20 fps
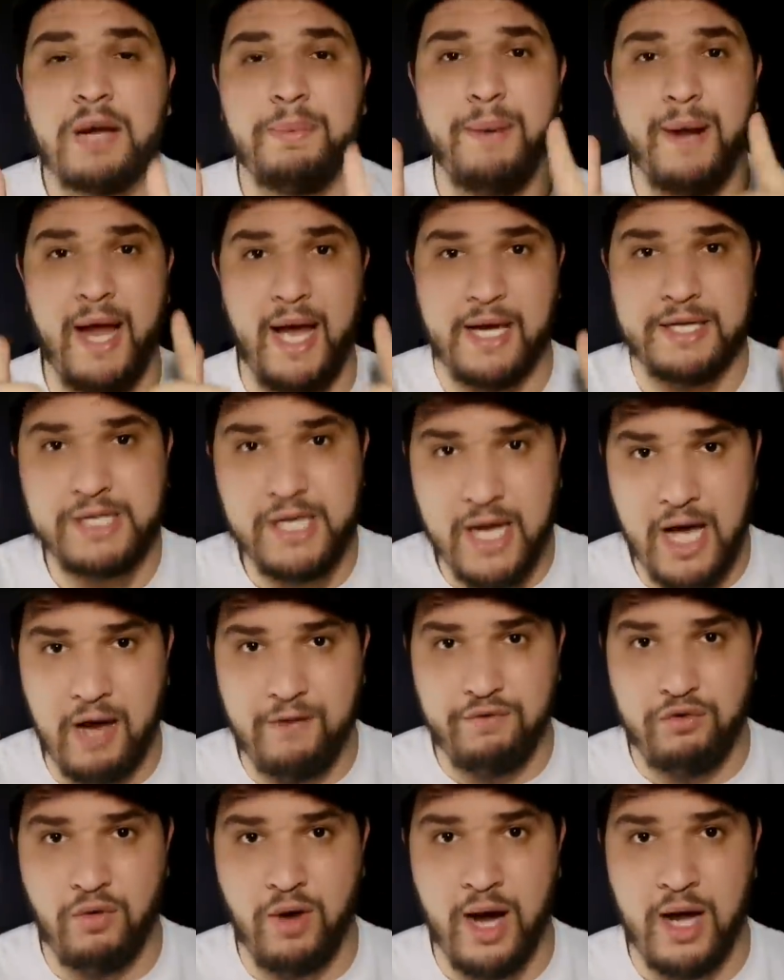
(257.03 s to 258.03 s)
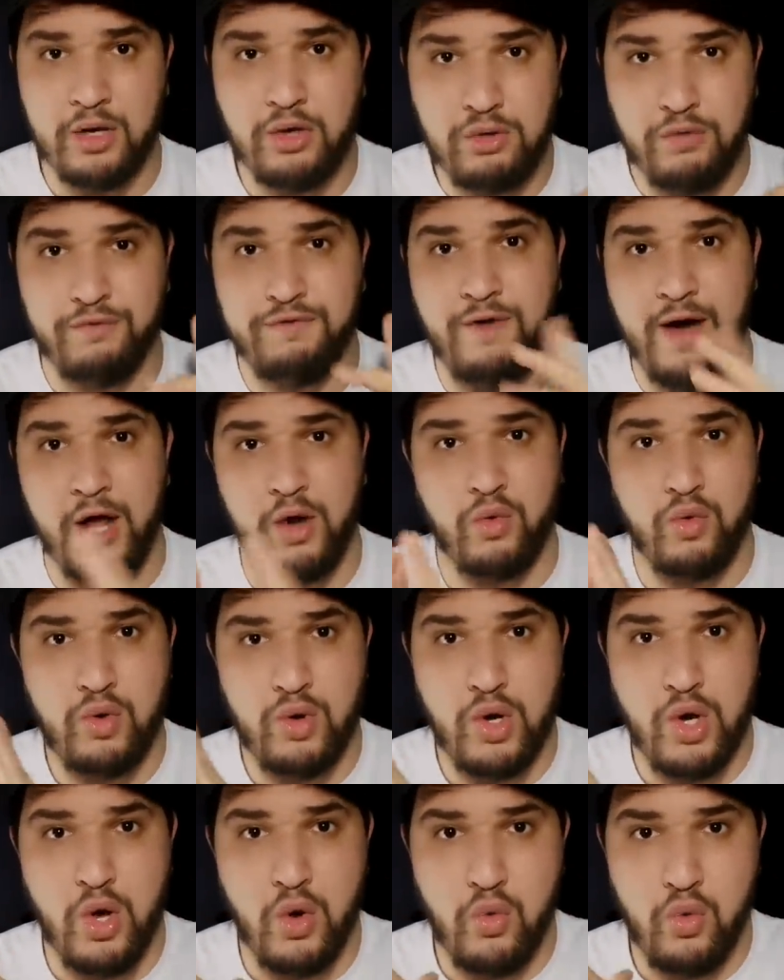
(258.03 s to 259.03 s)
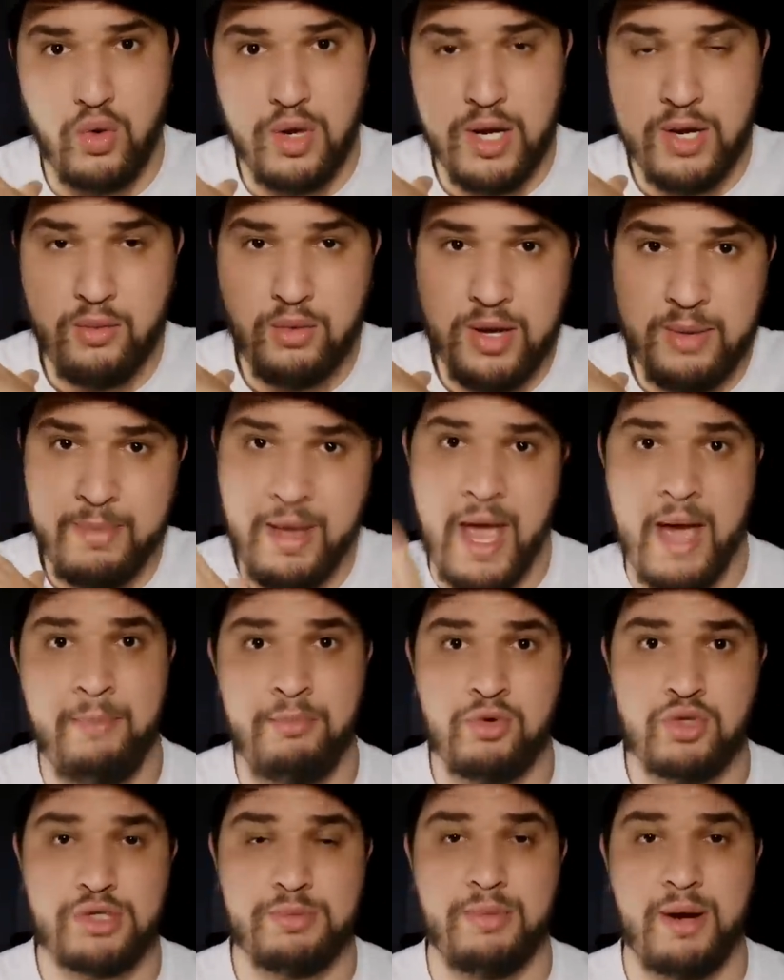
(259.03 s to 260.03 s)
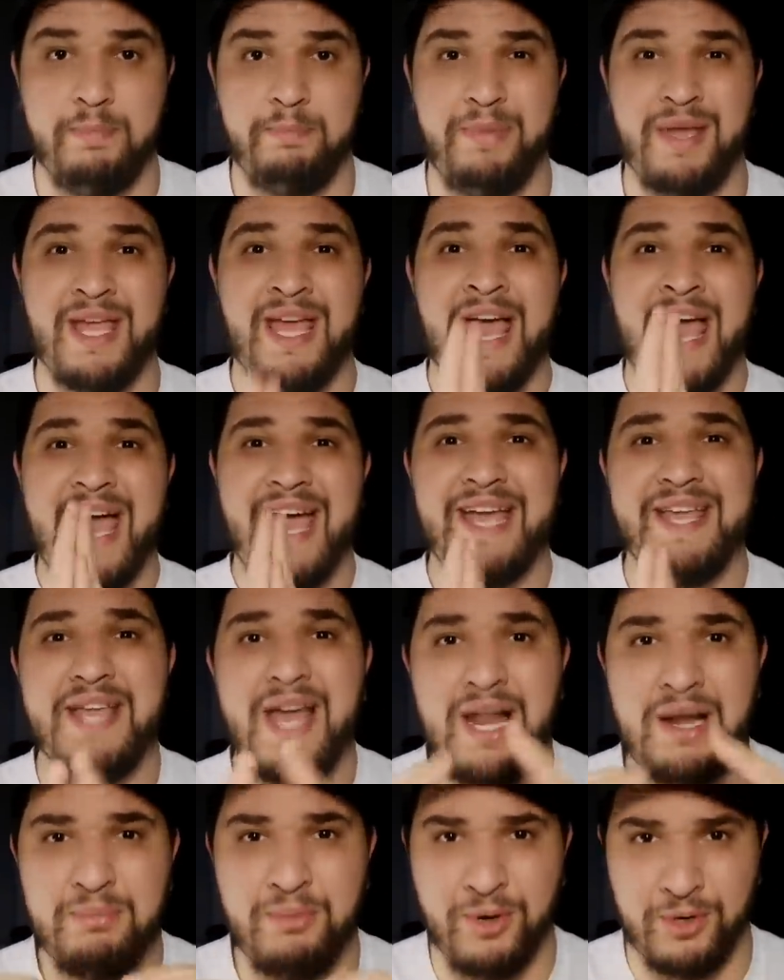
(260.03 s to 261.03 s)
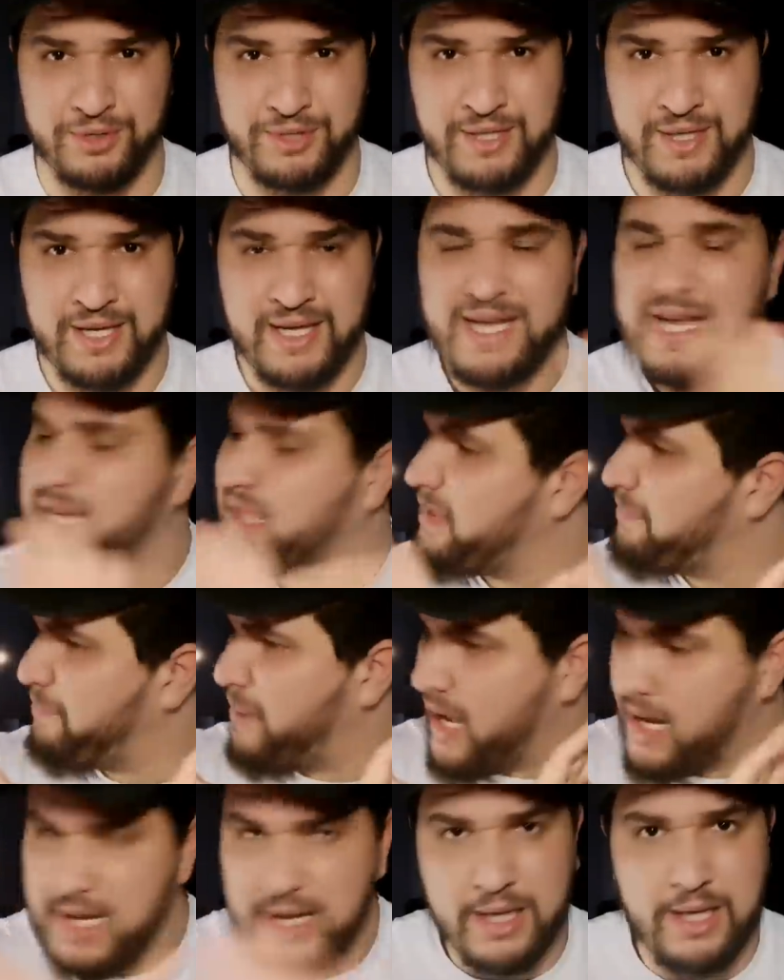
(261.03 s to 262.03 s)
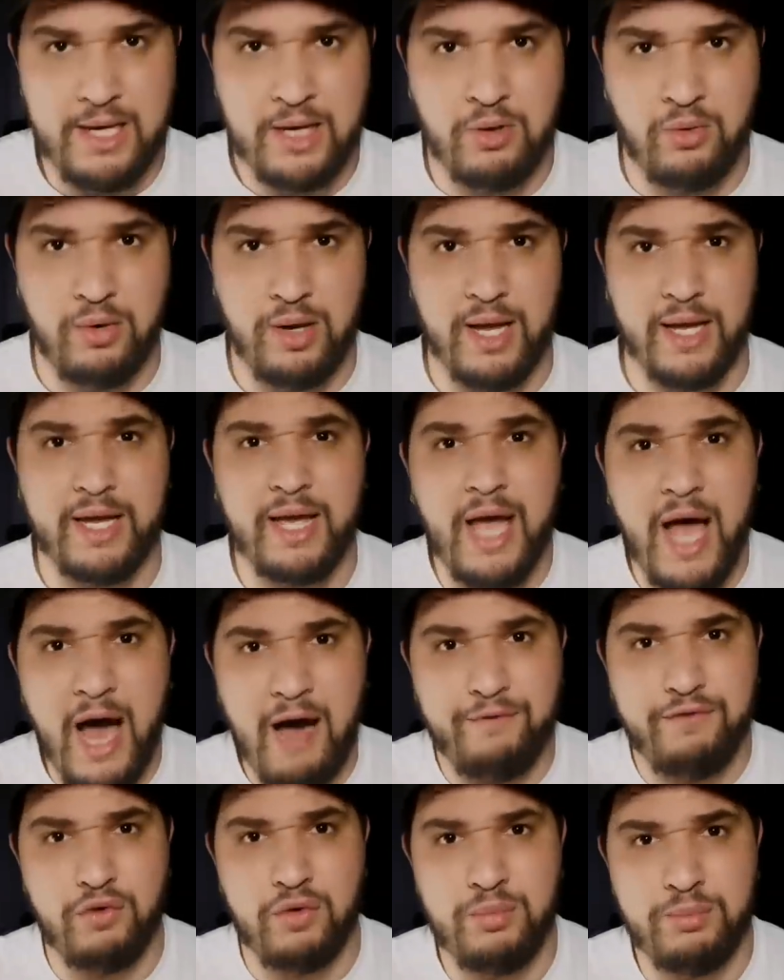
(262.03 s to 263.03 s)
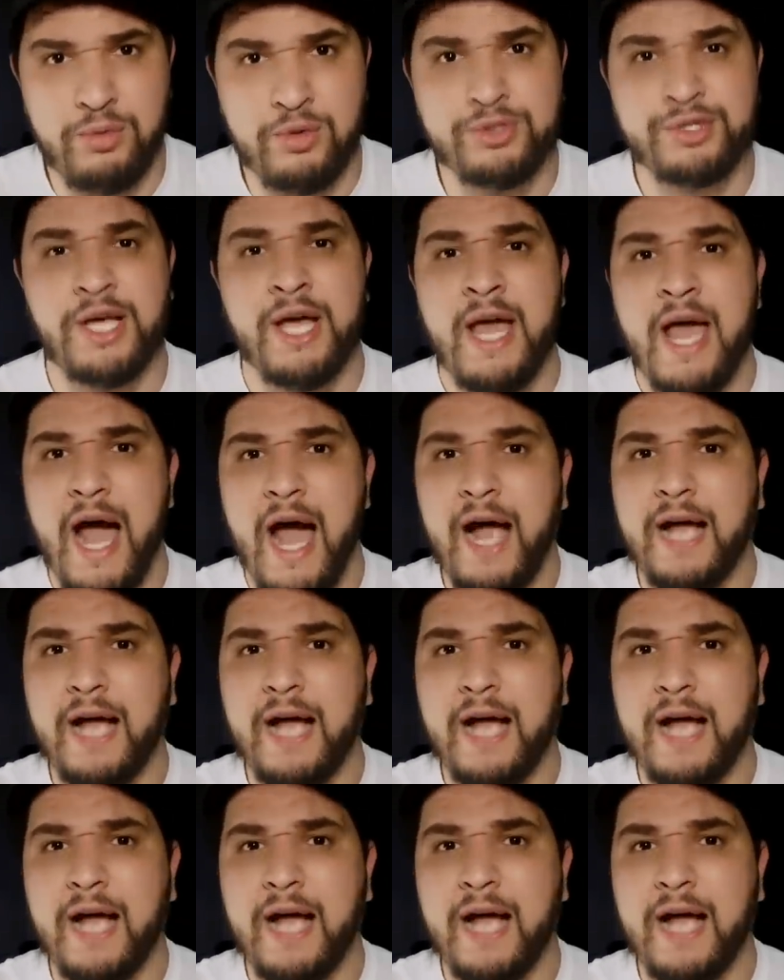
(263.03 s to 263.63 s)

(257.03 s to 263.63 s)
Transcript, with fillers: اكبر حاجه يخافوها الكفار واللي واللي ما يامنوش بربي هي الموت يكذب عليك اللي يقول لك يخافوا الموت